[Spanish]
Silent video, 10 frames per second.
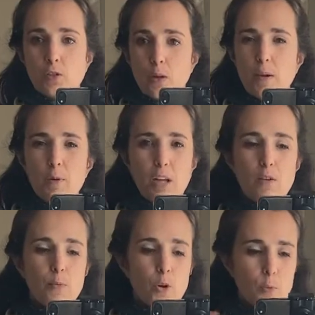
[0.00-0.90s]
sudadera porque hace
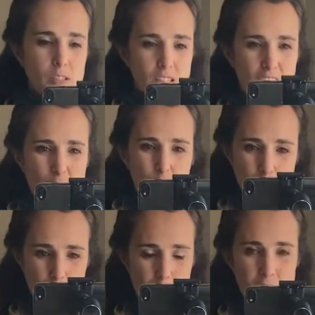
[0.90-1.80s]
un poco más, la luz
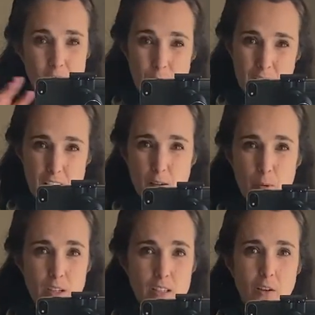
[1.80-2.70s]
como veréis es malísima
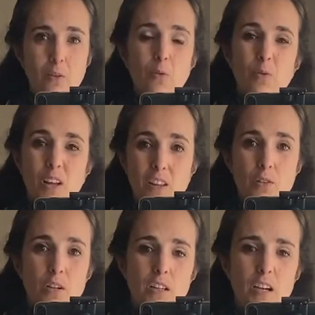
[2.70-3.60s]
porque está
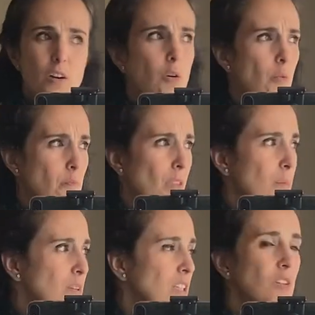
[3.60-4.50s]
nubladillo el día, o mm,
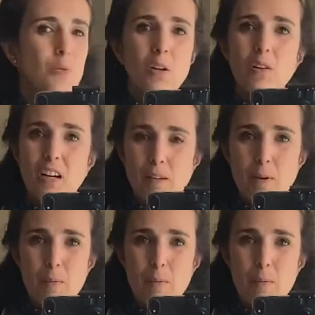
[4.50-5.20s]
más que nublado calima,